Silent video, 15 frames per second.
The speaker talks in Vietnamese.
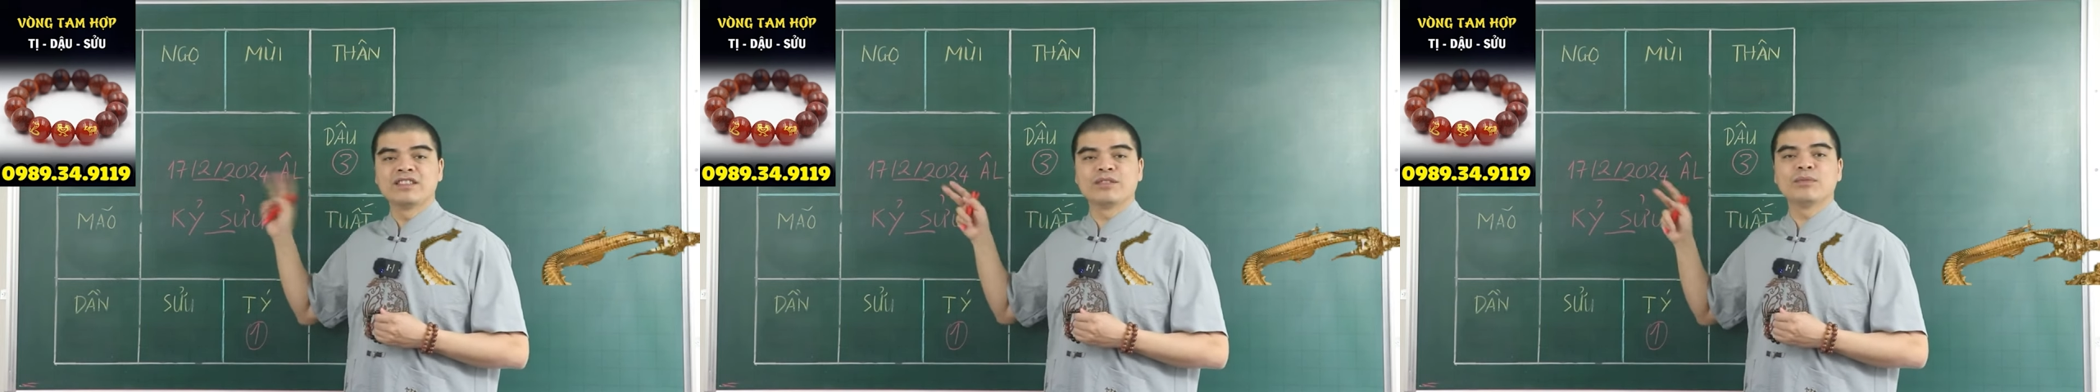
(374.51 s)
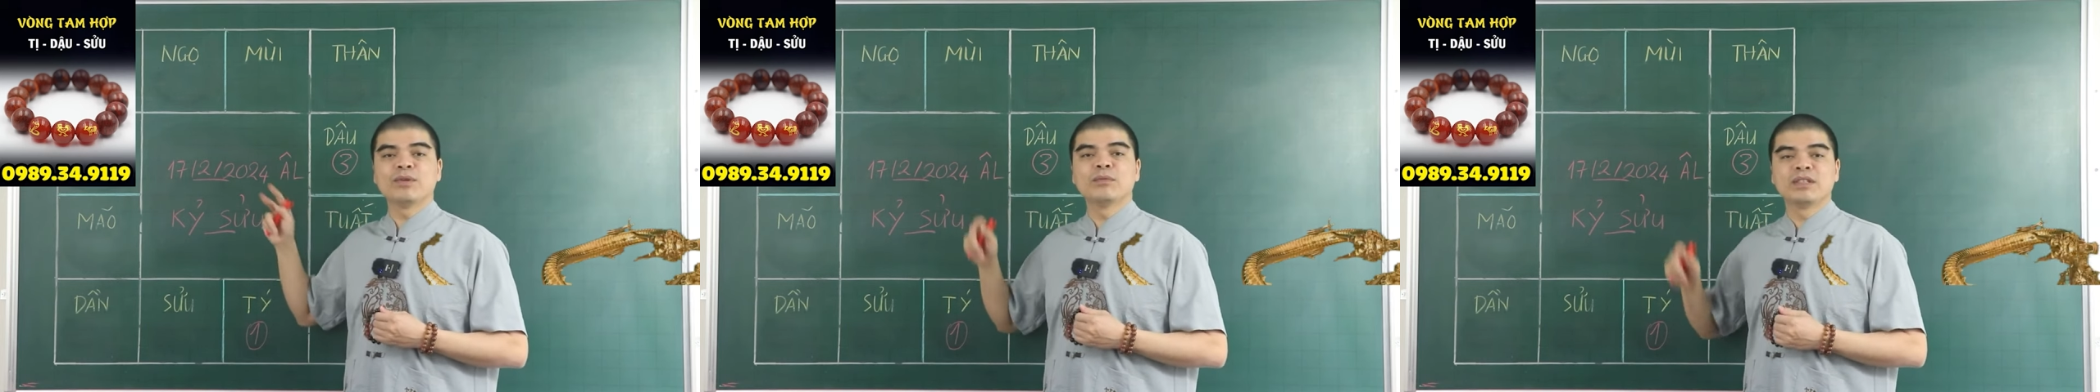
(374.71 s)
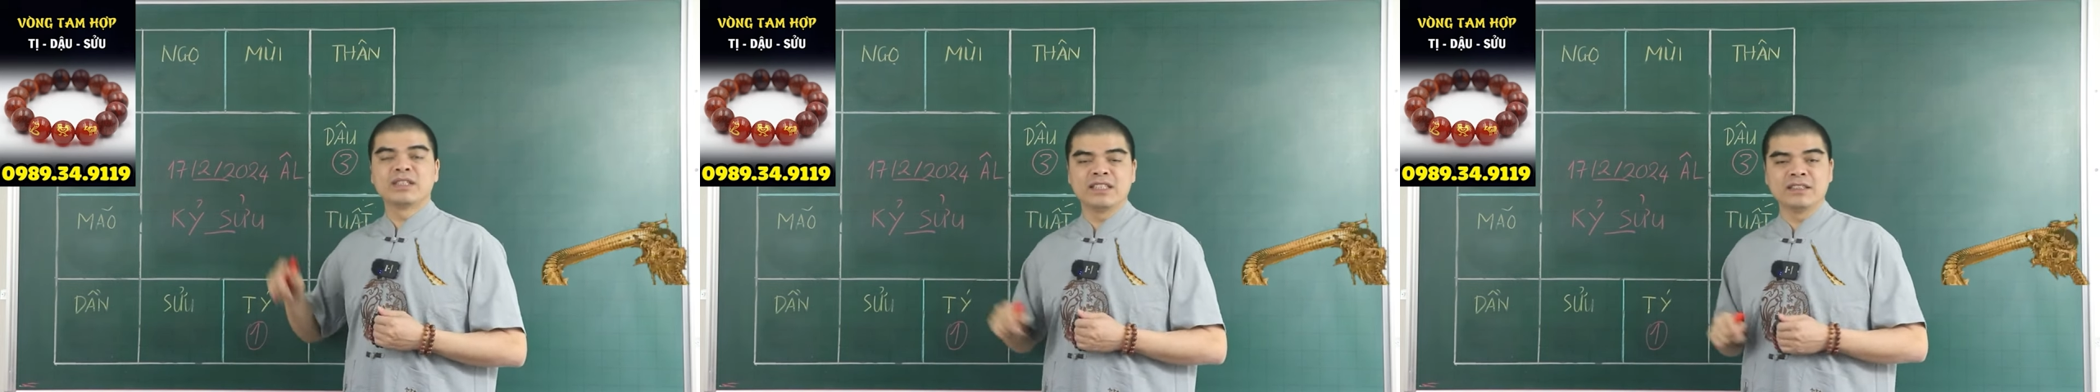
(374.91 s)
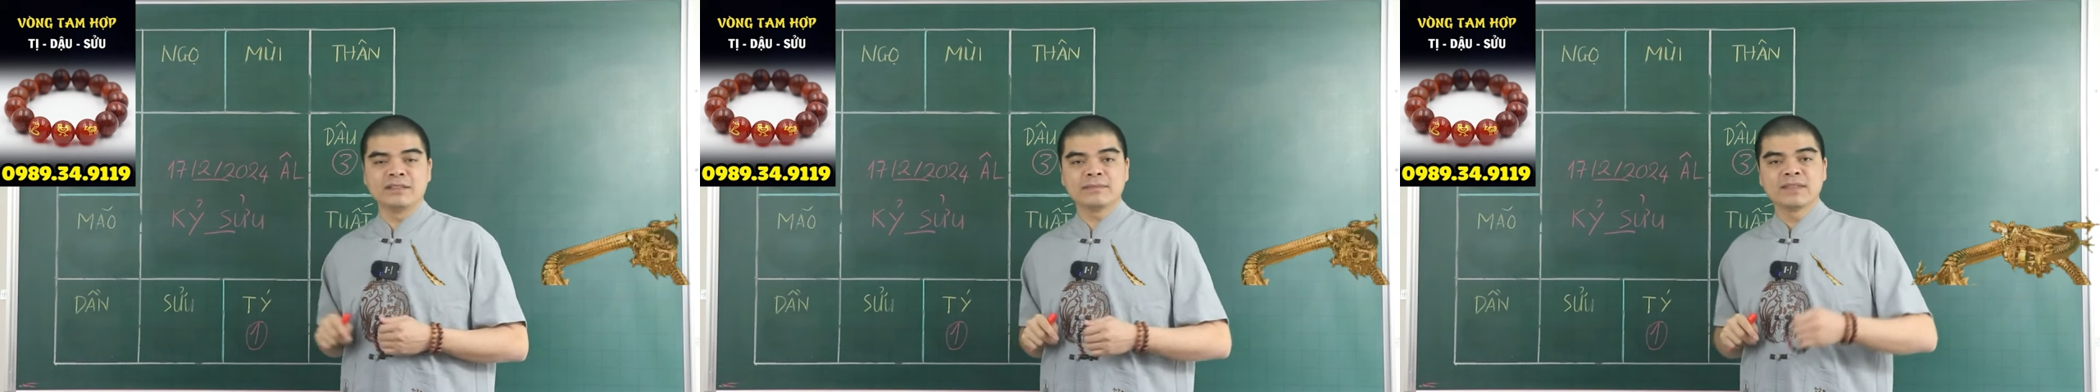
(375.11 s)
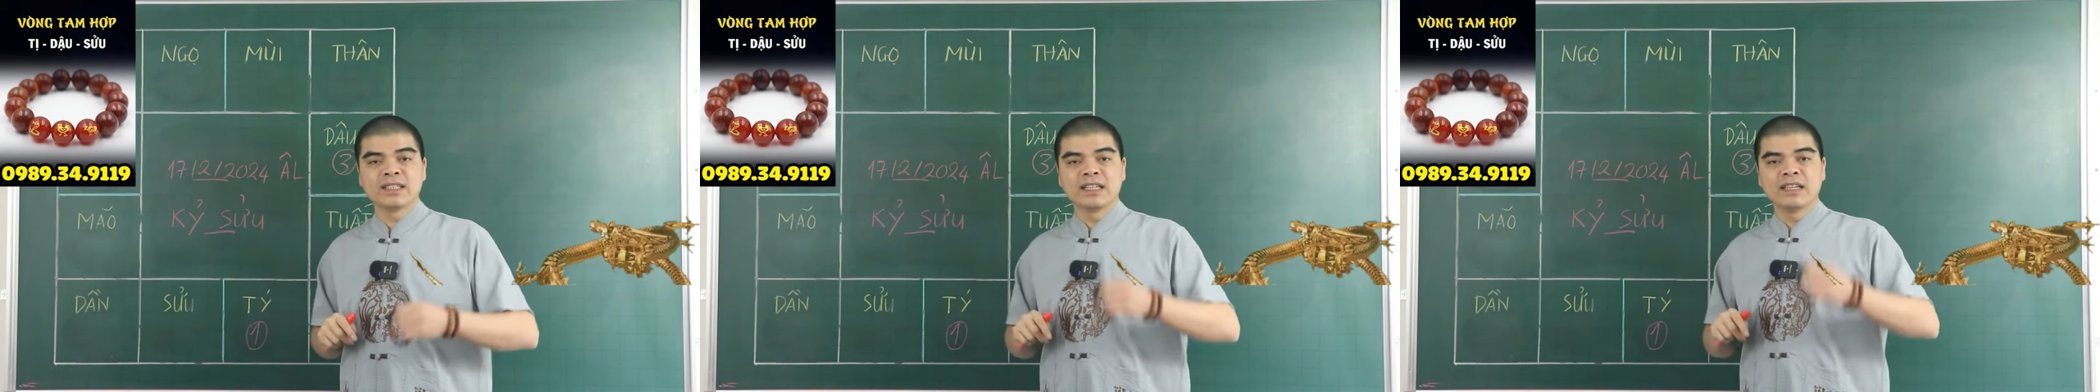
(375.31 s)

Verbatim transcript: 9119